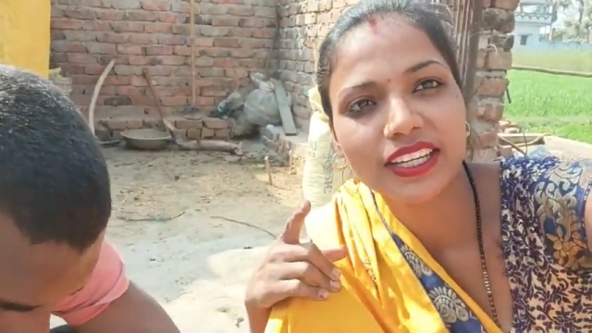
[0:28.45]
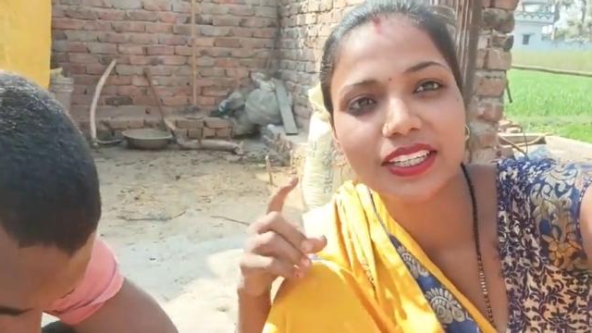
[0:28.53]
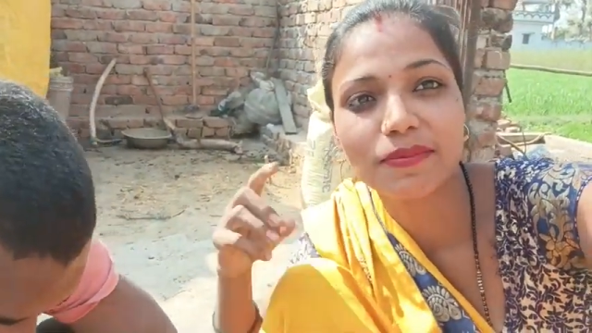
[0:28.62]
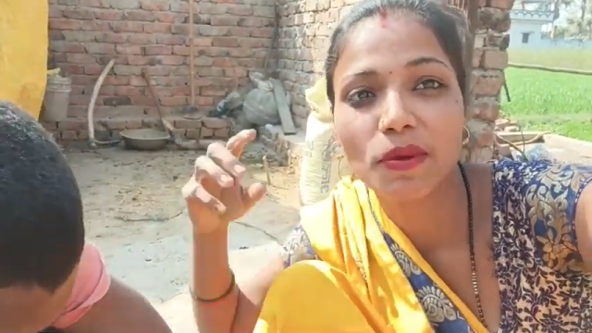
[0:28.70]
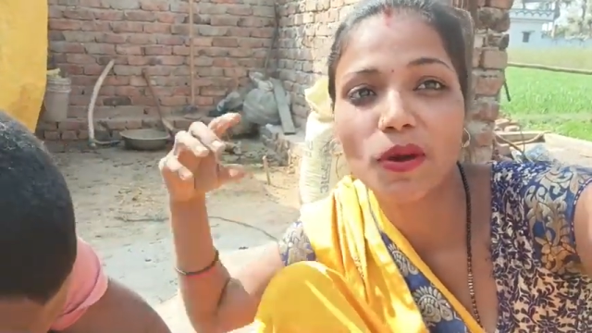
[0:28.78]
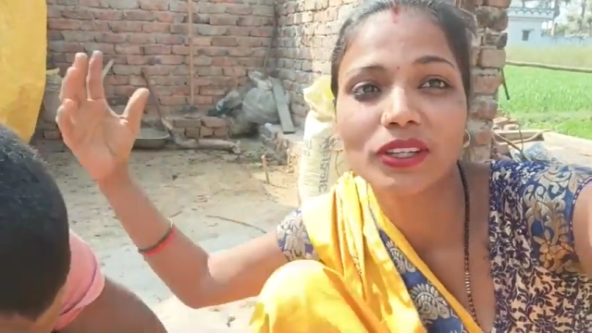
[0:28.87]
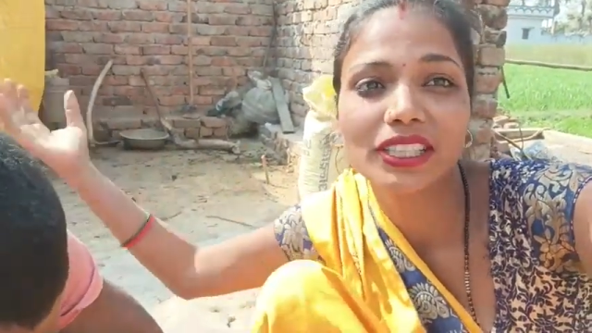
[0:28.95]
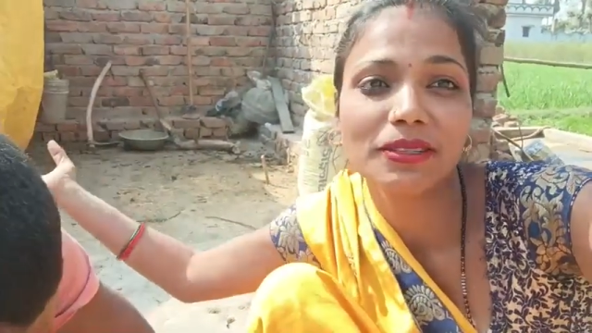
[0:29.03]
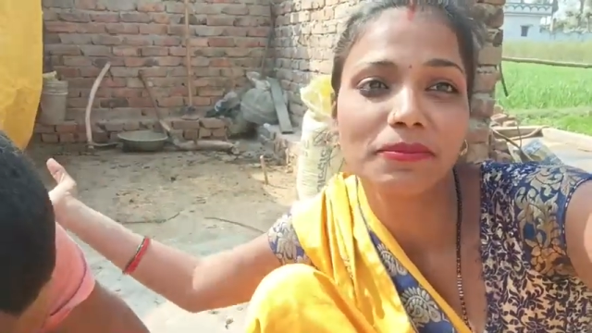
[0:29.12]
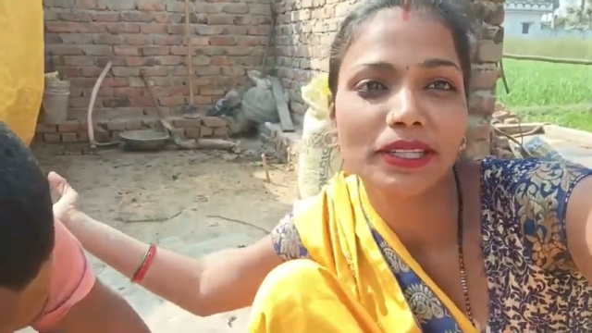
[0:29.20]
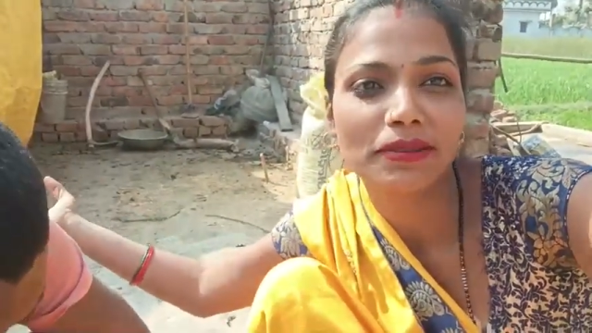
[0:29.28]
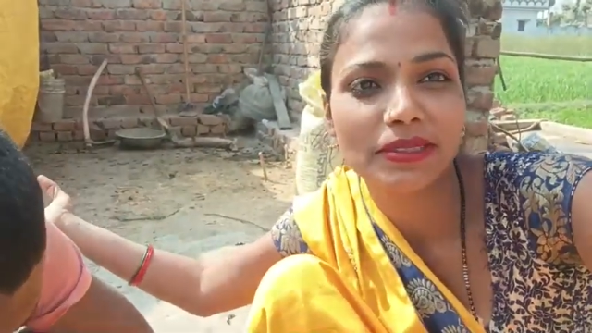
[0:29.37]
है कि बहुत
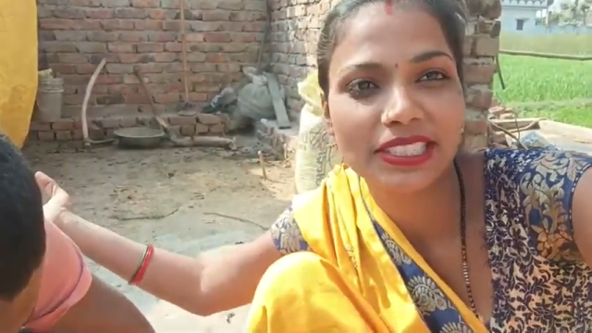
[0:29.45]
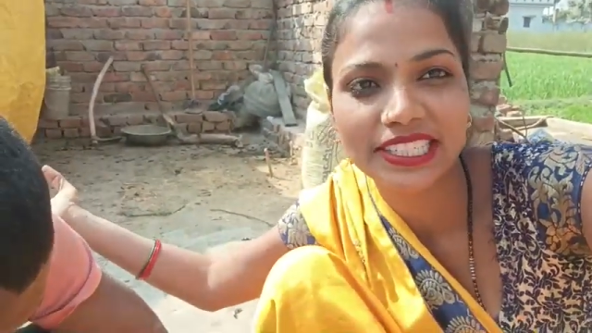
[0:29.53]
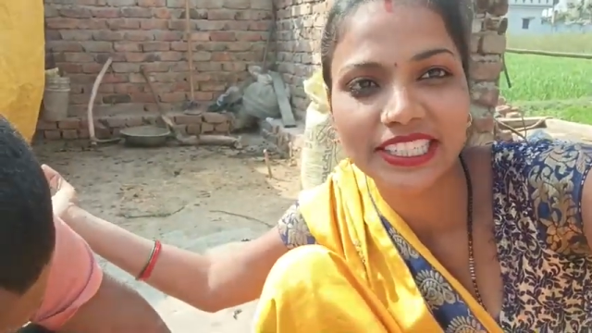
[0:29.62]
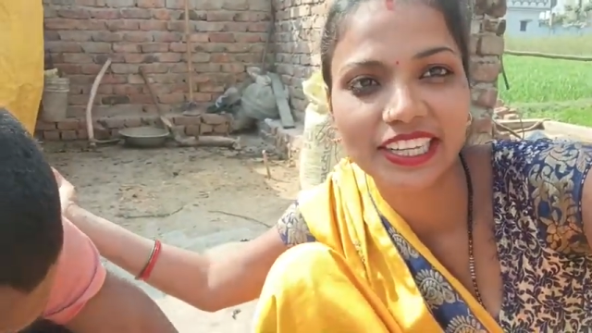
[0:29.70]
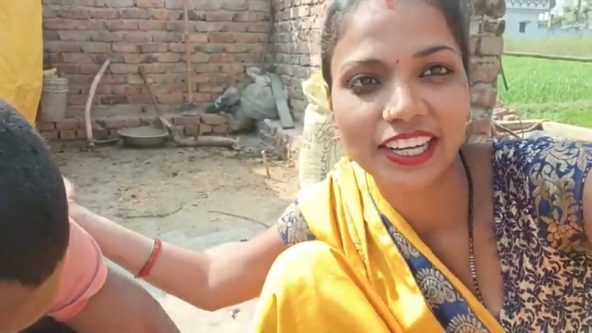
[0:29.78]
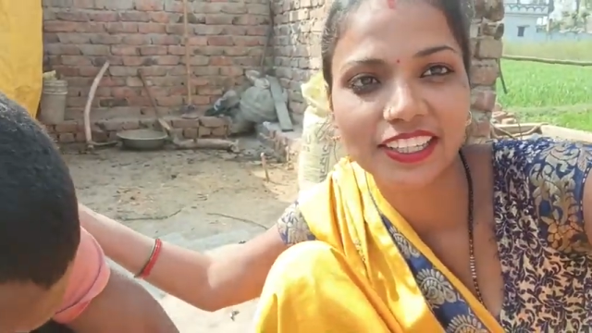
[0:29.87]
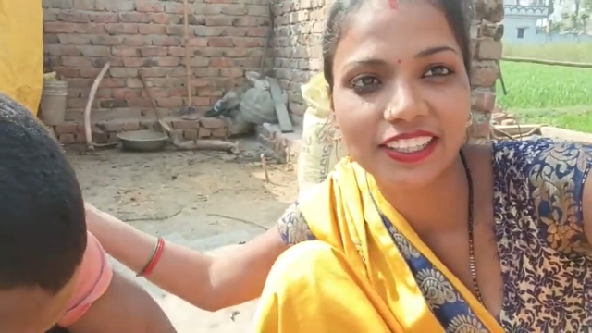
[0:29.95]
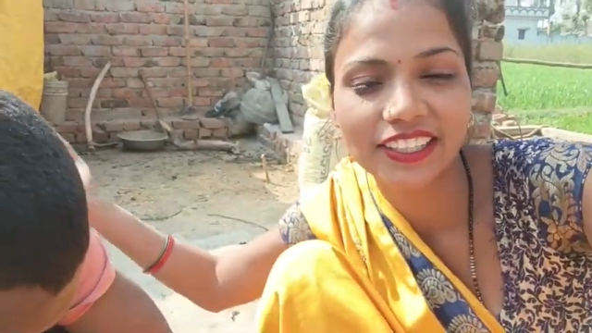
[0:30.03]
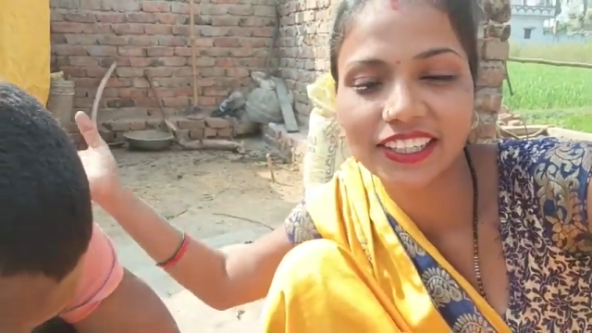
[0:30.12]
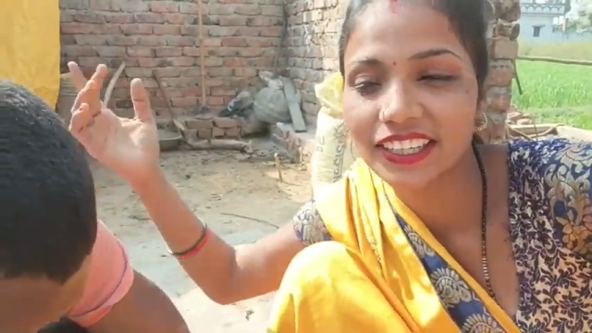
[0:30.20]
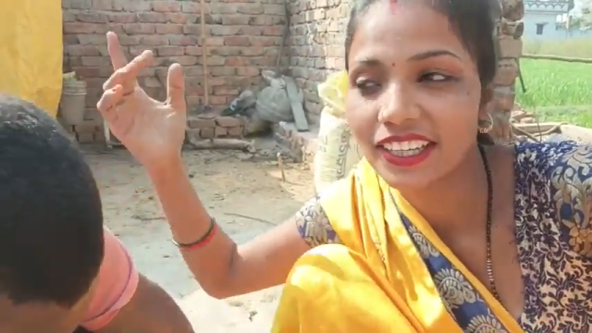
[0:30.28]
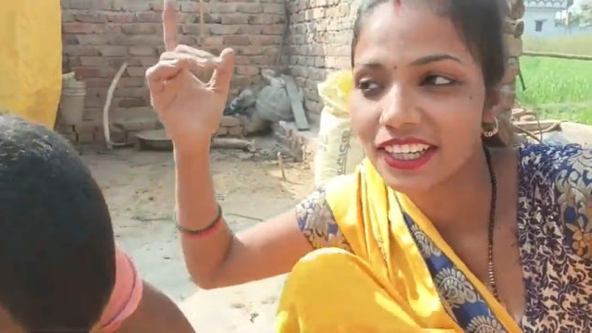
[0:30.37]
ही बड़ी मछली खाई
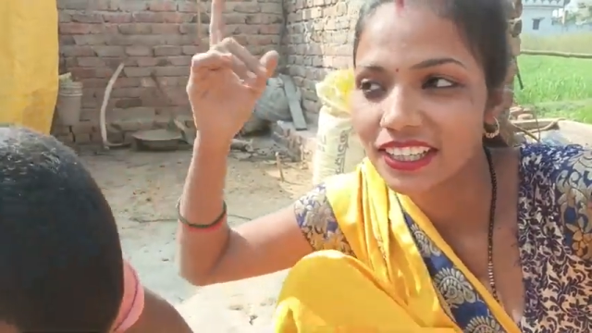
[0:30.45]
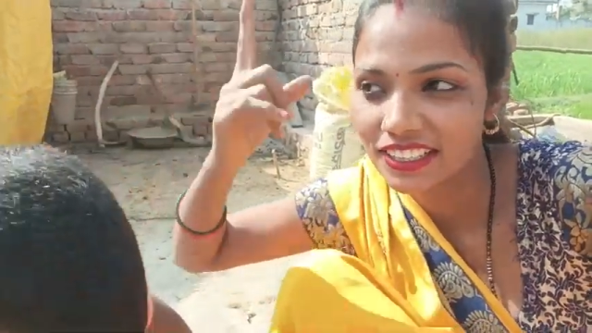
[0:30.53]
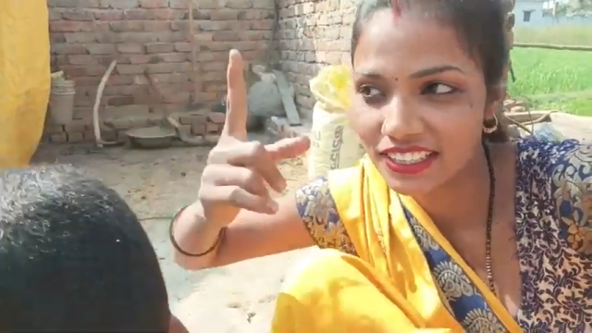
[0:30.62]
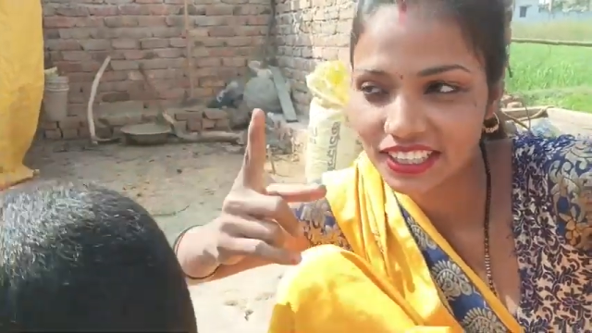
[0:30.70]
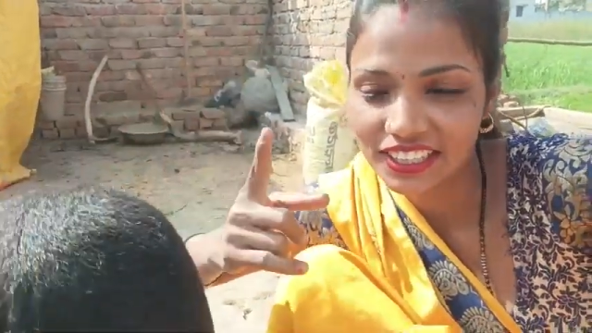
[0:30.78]
है हाँ।